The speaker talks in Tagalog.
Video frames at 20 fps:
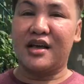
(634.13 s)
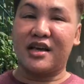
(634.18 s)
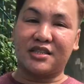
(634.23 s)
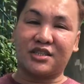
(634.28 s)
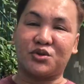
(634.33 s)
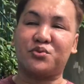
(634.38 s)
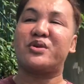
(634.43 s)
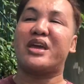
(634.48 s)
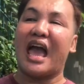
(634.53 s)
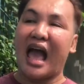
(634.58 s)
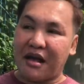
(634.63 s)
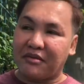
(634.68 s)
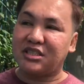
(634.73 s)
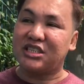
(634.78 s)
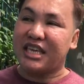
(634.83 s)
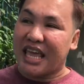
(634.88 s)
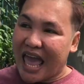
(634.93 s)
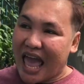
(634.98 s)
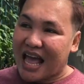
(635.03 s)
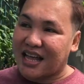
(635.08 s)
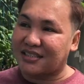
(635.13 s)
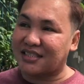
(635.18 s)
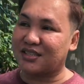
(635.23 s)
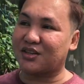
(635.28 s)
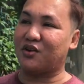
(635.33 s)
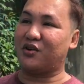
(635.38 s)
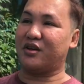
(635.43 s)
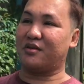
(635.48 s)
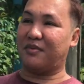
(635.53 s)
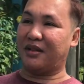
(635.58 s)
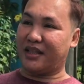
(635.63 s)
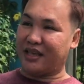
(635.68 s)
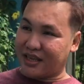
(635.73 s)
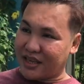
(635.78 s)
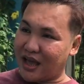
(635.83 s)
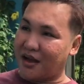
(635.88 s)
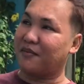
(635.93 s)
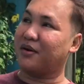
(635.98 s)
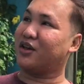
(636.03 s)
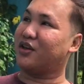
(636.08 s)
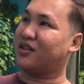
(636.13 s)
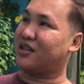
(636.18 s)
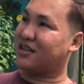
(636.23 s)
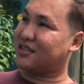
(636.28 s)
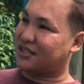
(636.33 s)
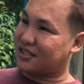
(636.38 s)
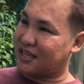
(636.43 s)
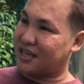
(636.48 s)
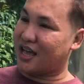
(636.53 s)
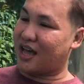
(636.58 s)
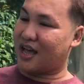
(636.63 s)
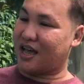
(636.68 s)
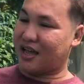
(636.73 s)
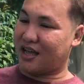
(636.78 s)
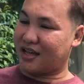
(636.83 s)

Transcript: So we had to ask kung ibaligya pag yun na siya.